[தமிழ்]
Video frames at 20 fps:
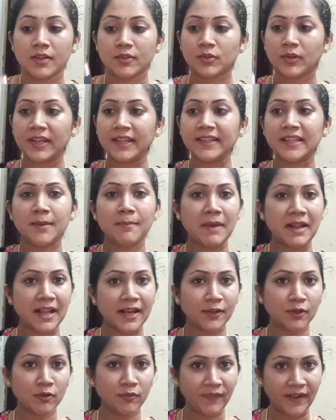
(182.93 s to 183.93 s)
ஸோ இந்த
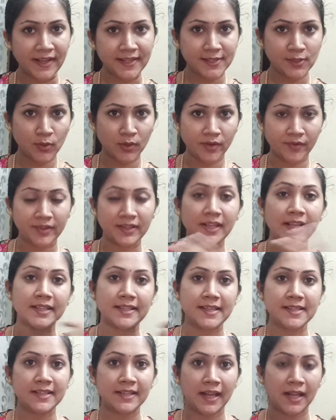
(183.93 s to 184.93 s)
மெலாக்ரோ ஃபேஸ் டோனர் வந்து நீங்கள்
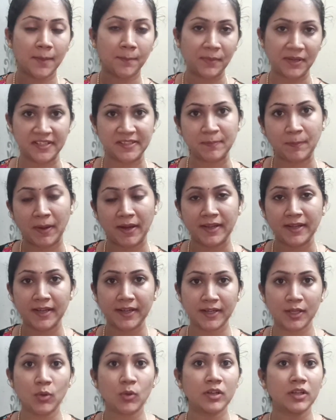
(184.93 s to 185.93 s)
ஜஸ்ட் நல்லா ப்ரெஸ்
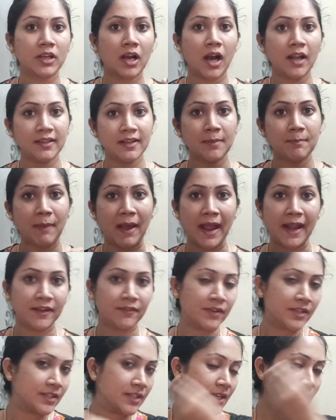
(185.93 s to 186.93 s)
பண்ணிவிட்டு ஒரு காட்டன் பேட்
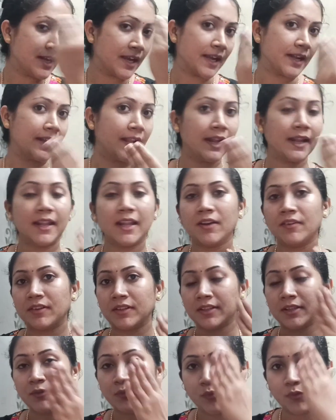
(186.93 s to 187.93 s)
வச்சு நீங்கள் நல்லா
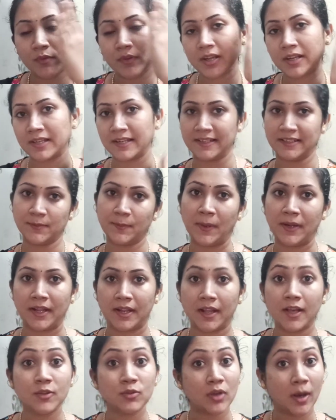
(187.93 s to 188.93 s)
வந்து ஃபுல்லாக கிளென்ஸ்
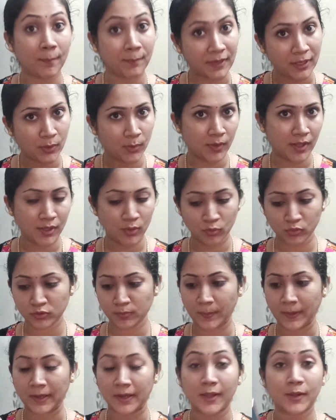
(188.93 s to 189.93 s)
பண்ணலாம் ஸோ அப்படி கூட யூஸ்
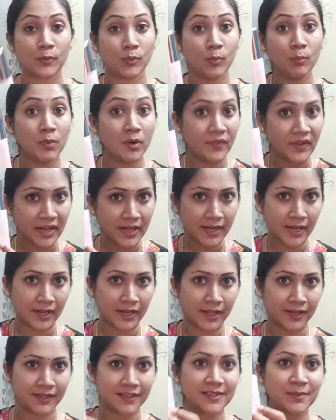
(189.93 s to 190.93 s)
பண்ணலாம் ரொம்பவே
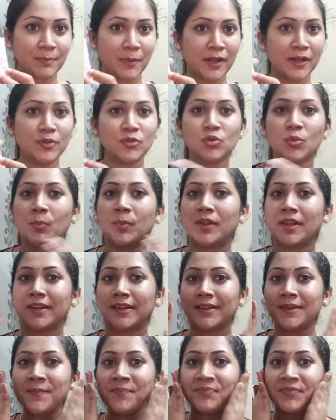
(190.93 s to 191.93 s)
நல்லாயிருக்கு ஸ்மெல்லு சூப்பராக
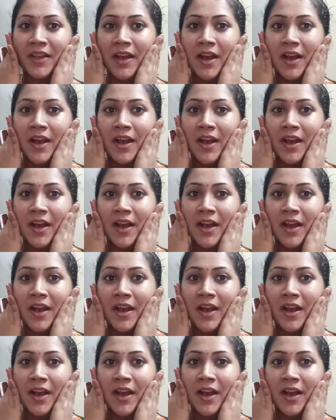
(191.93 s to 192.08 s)
இருக்குது